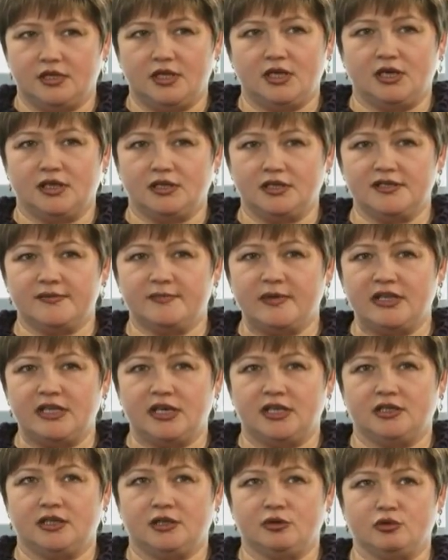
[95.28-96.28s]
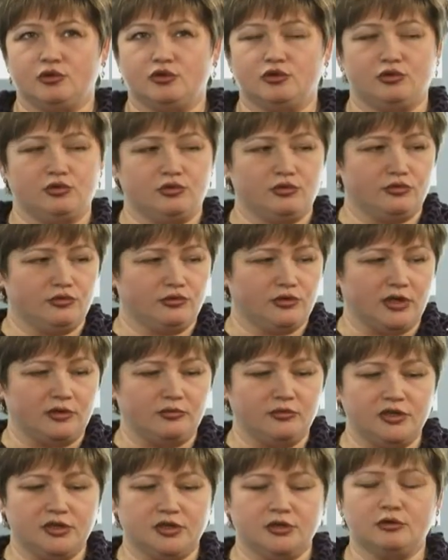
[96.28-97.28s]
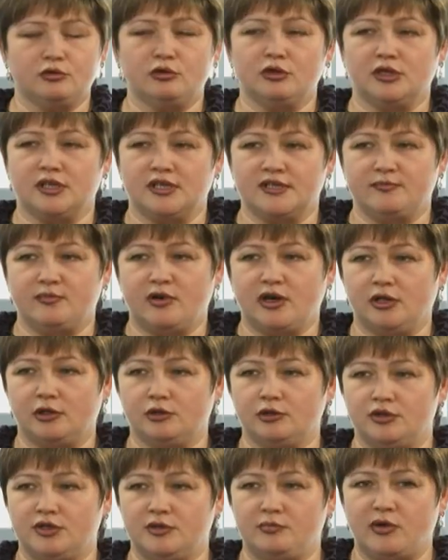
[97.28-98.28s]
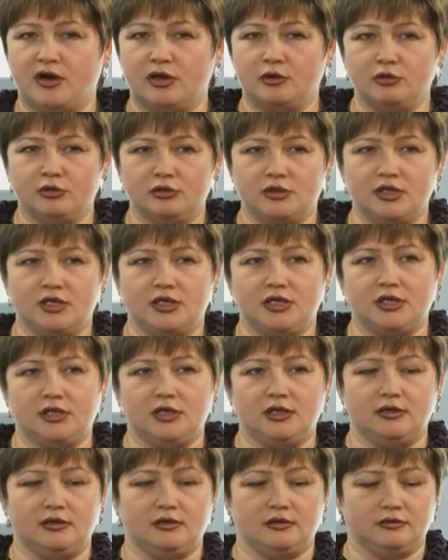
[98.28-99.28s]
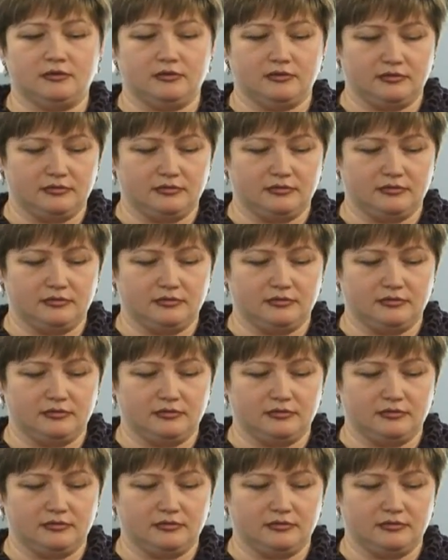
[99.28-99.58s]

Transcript: Да, несмотря на то, что как бы этот год нас балует и погодой, и